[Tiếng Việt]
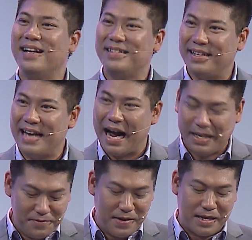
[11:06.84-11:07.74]
rất xứng
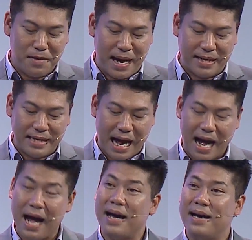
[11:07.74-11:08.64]
đáng như vậy các bạn
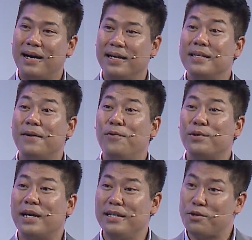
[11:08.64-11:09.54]
đã ở giờ phút
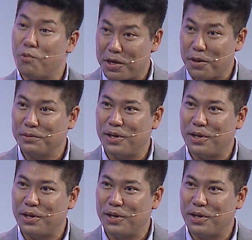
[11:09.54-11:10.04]
gần như cuối cùng